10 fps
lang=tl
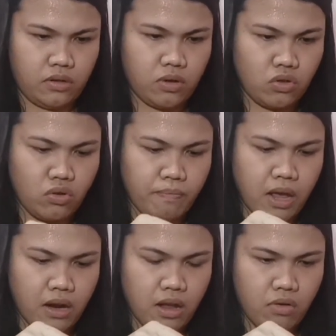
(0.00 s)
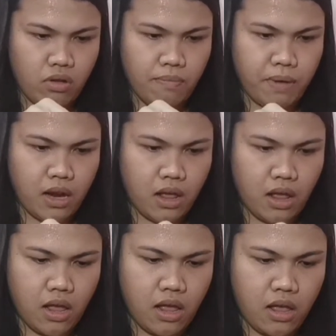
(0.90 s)
So ito yung parang ano niya,
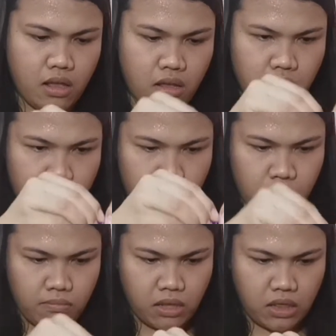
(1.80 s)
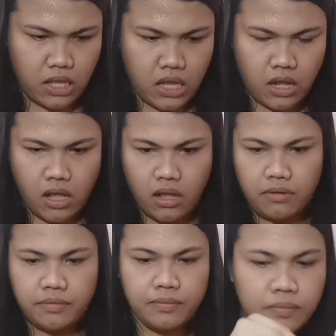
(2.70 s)
pinaka mantika.
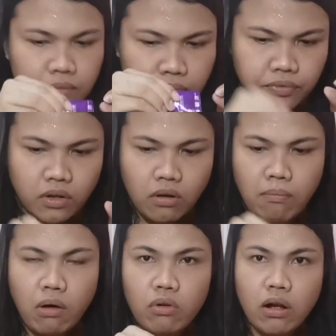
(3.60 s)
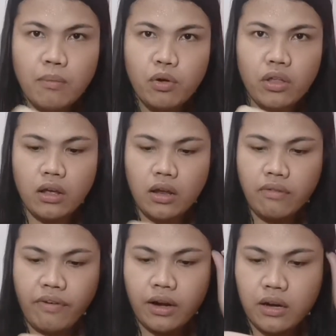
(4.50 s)
Bang ng amoy niya,
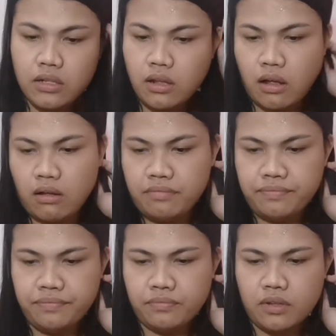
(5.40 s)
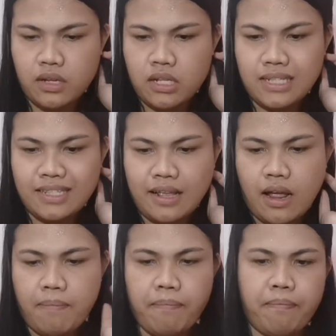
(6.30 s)
in fairness ha. Ah.
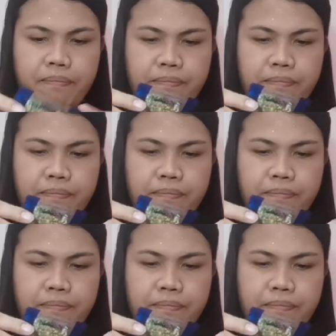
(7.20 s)
Sarap.